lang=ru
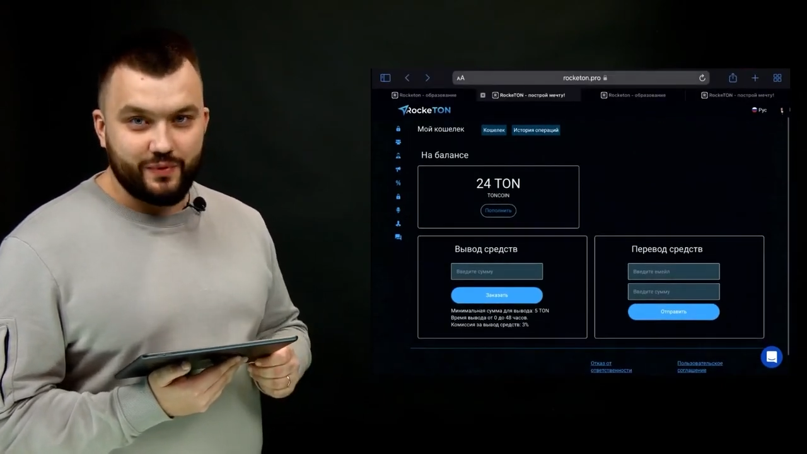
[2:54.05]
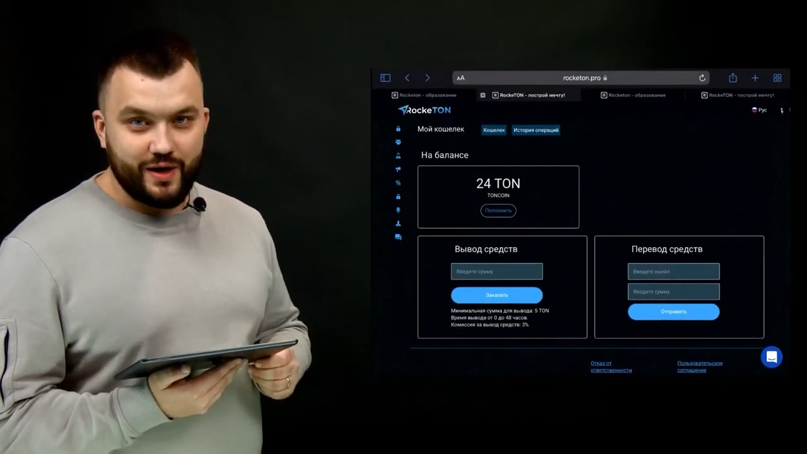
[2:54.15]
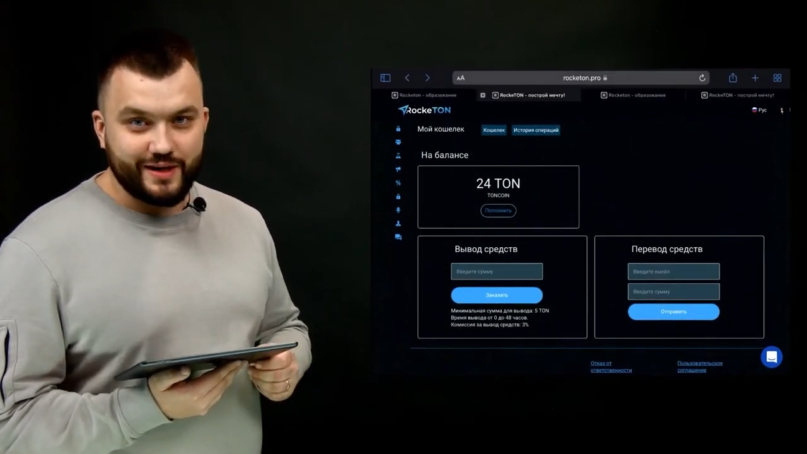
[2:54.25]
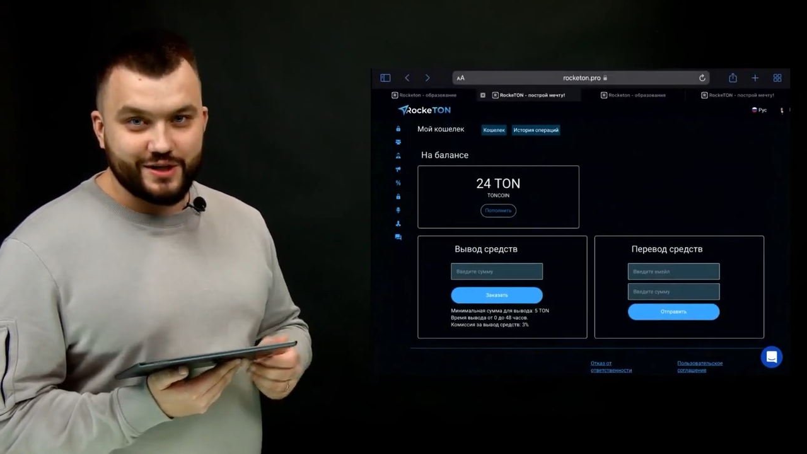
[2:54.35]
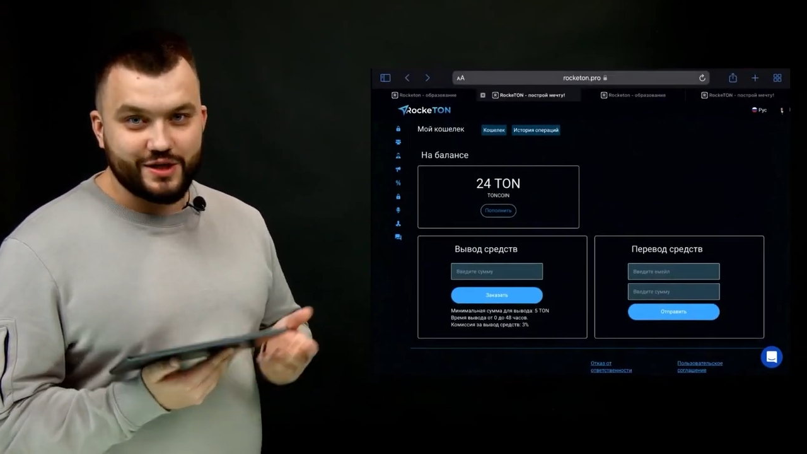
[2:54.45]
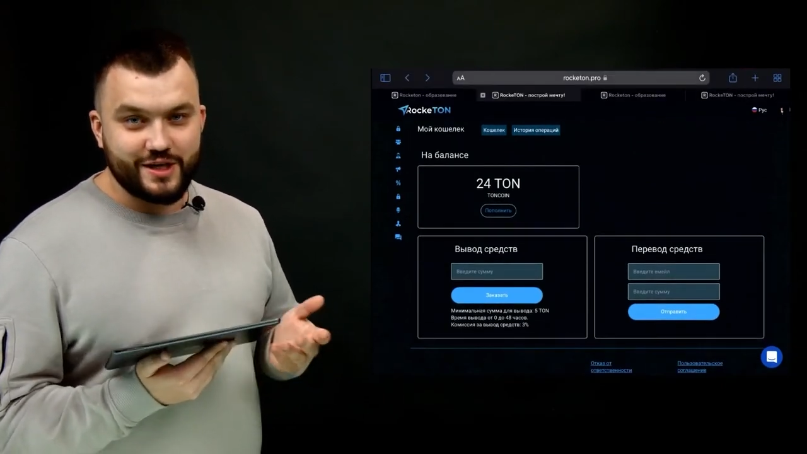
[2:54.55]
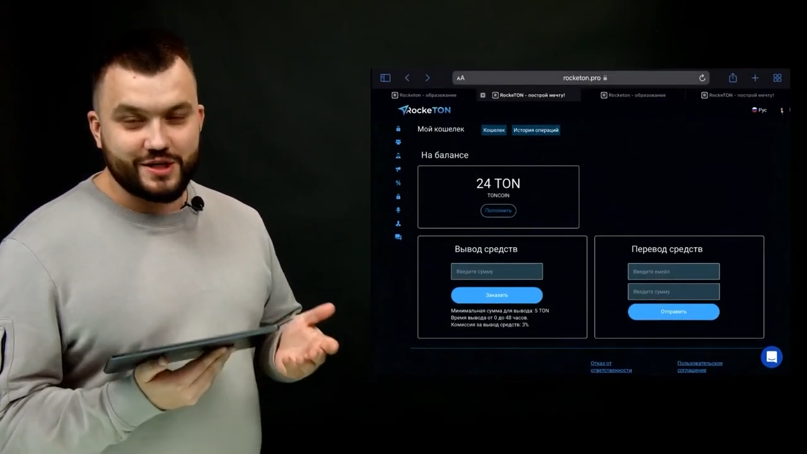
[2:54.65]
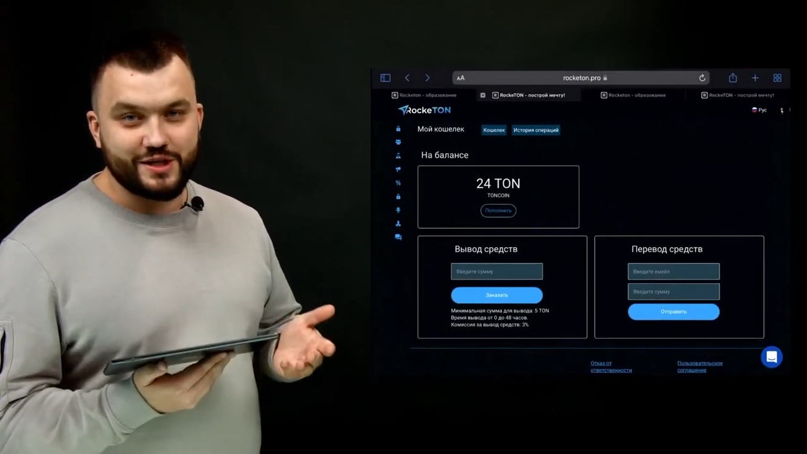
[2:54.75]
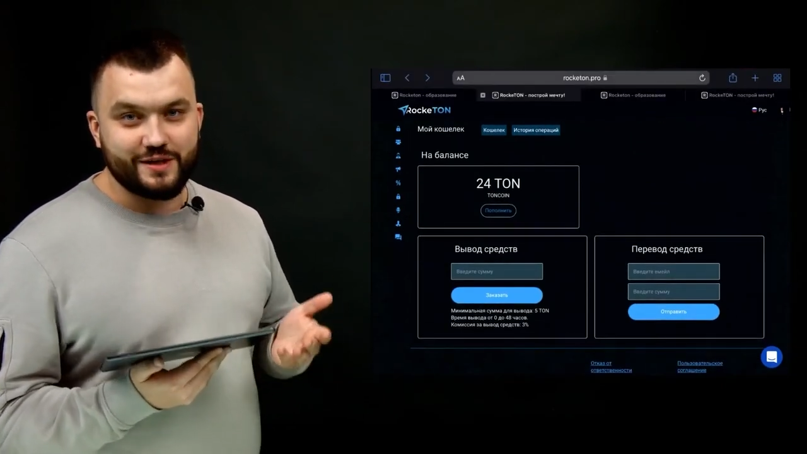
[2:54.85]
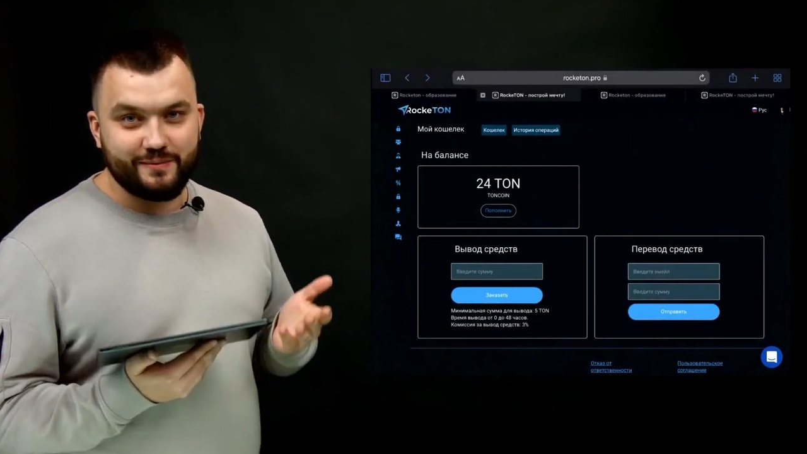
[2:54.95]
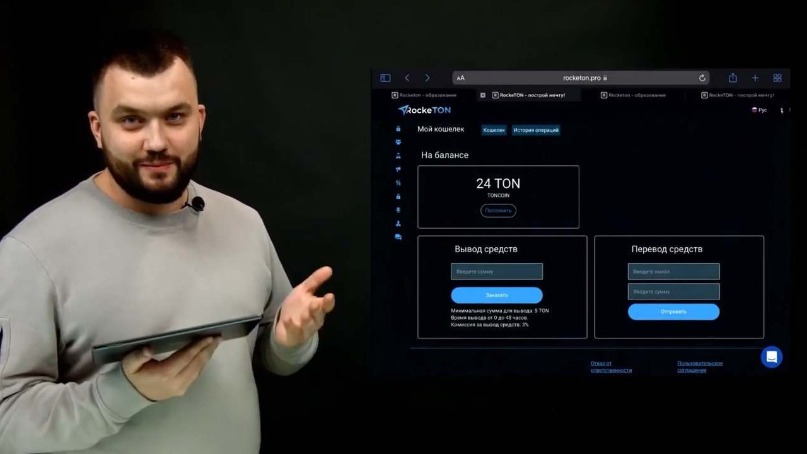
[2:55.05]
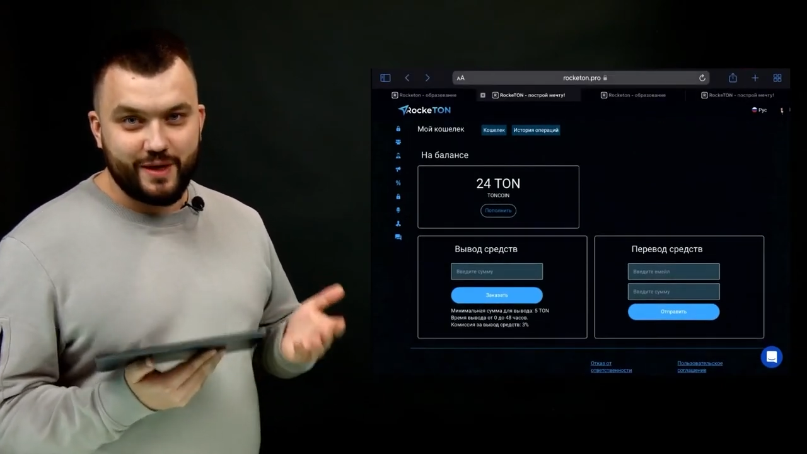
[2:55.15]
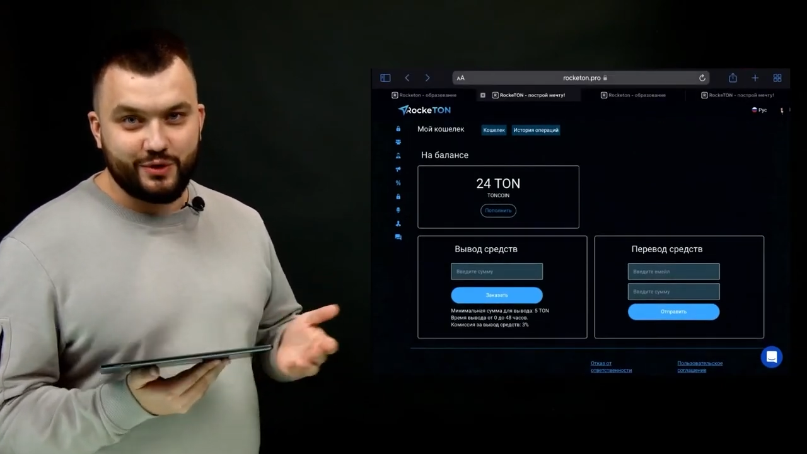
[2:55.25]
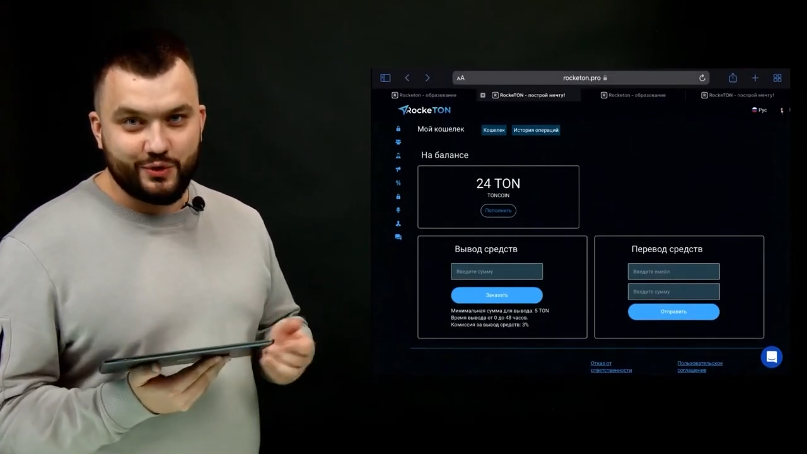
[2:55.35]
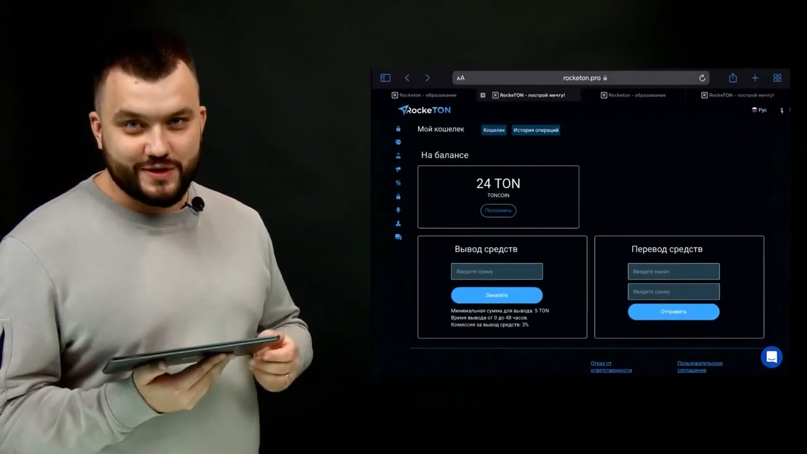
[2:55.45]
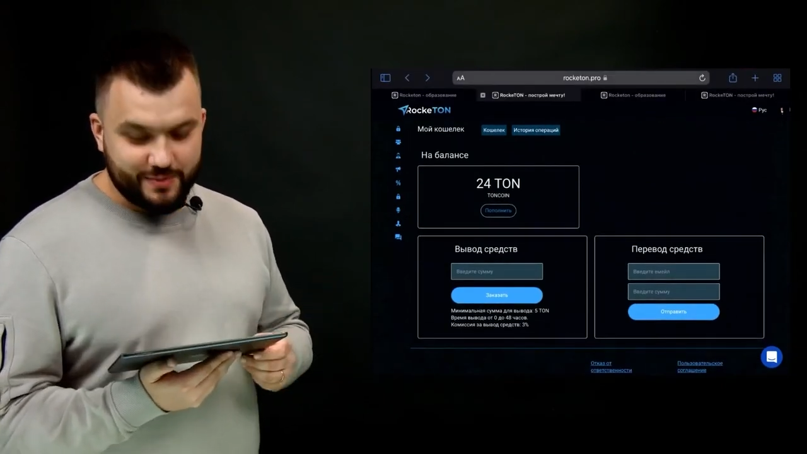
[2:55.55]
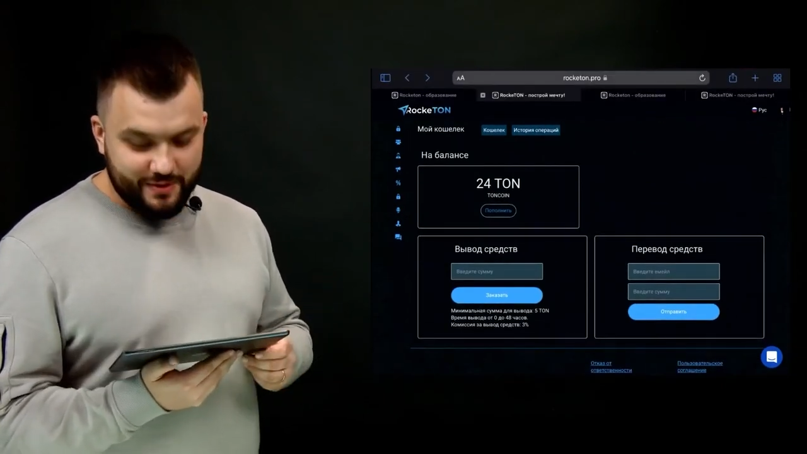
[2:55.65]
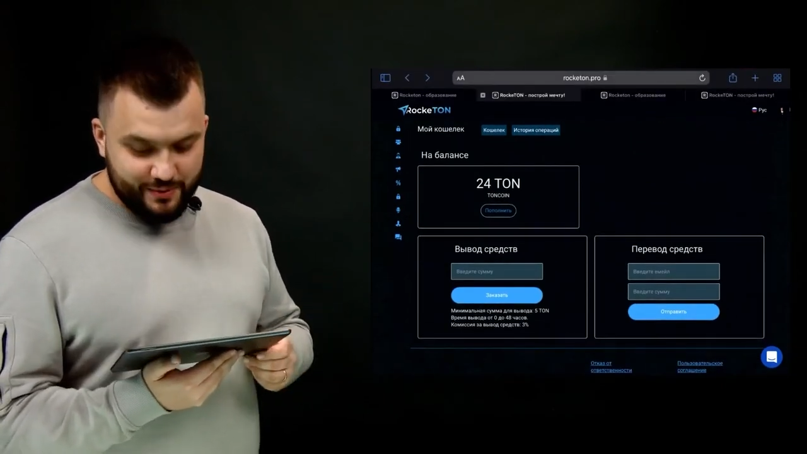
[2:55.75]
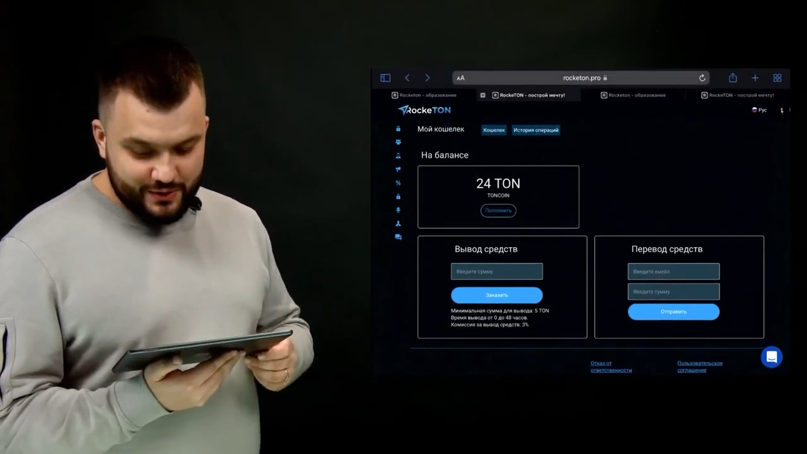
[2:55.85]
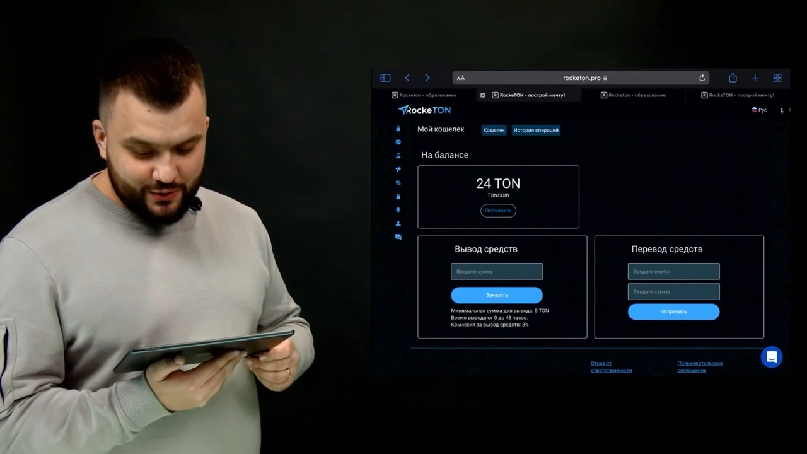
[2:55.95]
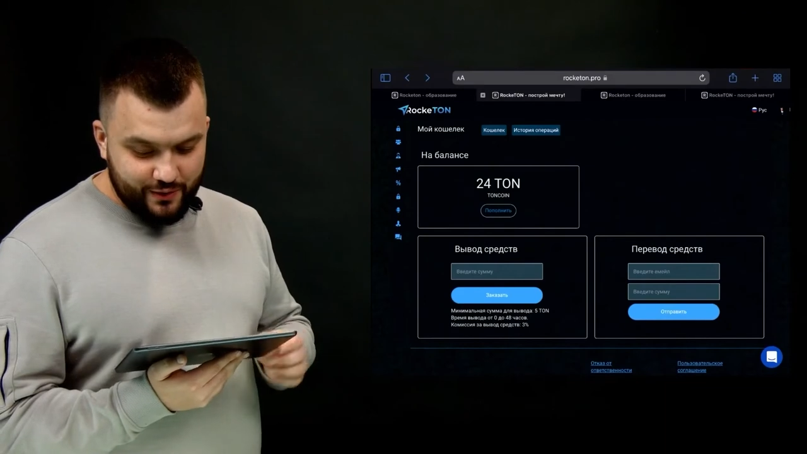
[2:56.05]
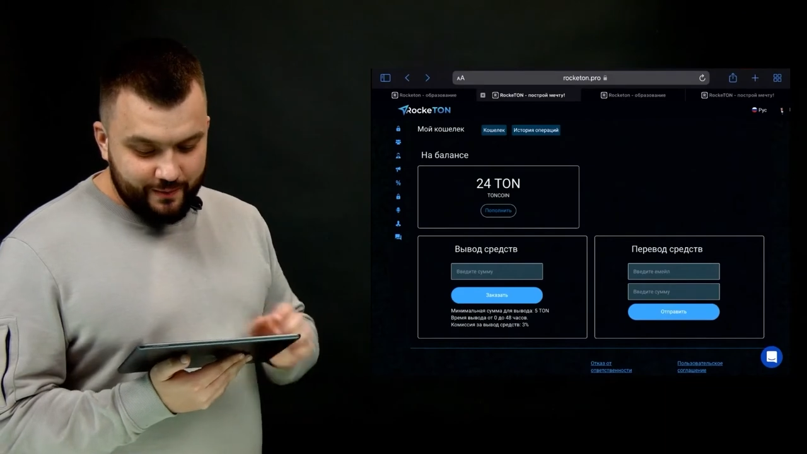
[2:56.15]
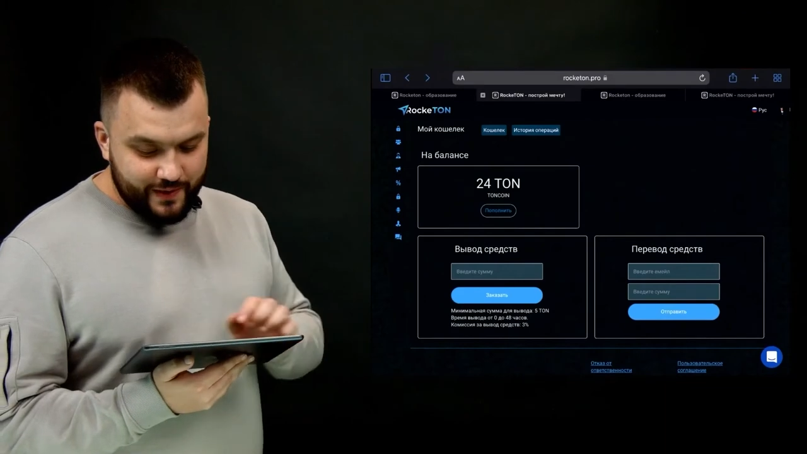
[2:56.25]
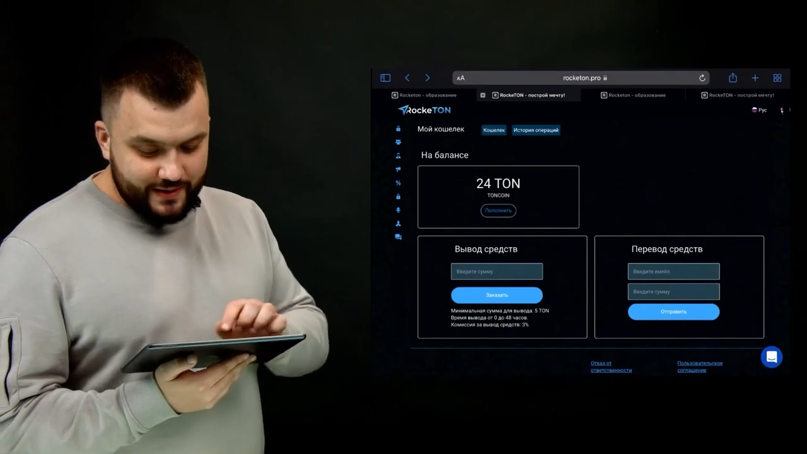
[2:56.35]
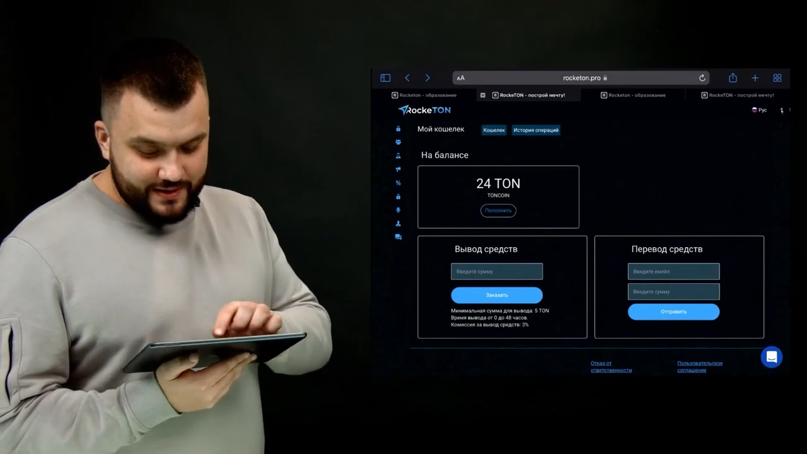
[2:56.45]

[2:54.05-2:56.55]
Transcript: А где же наши 5 тонн за подписку?